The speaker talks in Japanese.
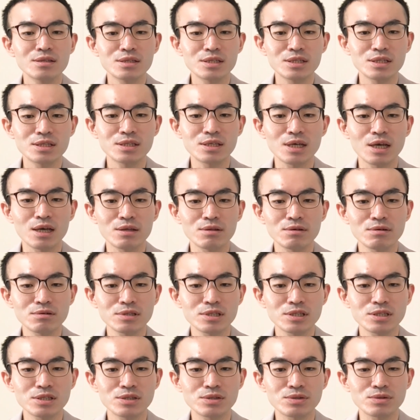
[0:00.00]
実際の
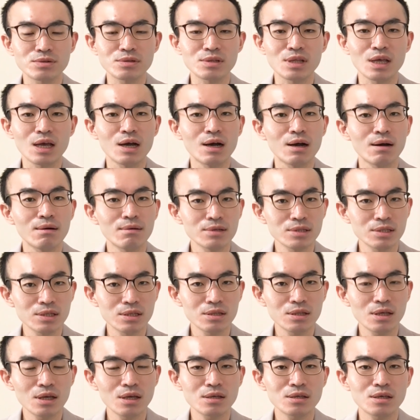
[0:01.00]
進捗に合わ
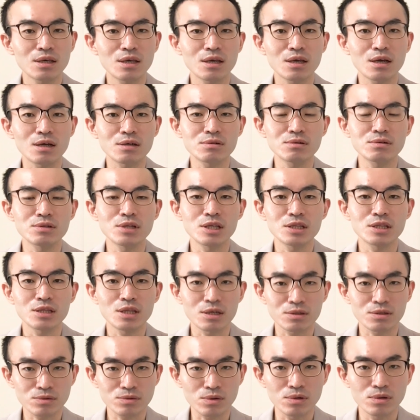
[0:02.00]
せて計画を練っ
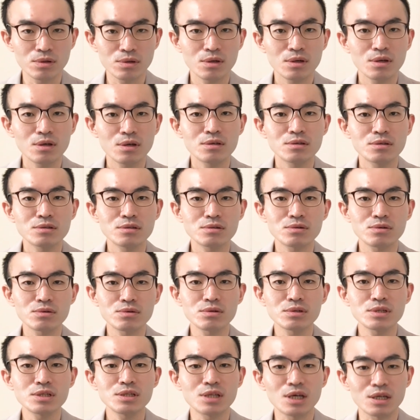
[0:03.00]
ていくというこ
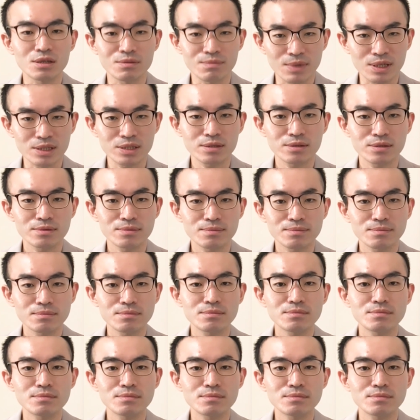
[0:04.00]
とになります。